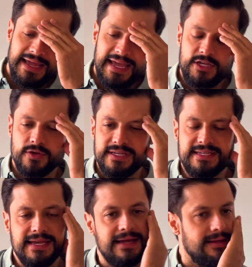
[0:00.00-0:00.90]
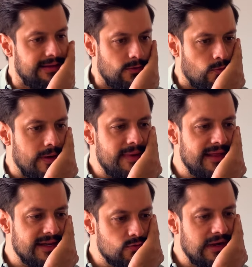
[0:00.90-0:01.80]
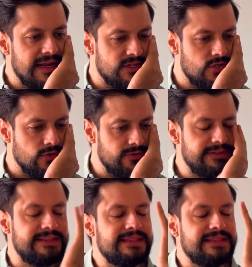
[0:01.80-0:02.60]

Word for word: Y yo decía, fue madre, es una lección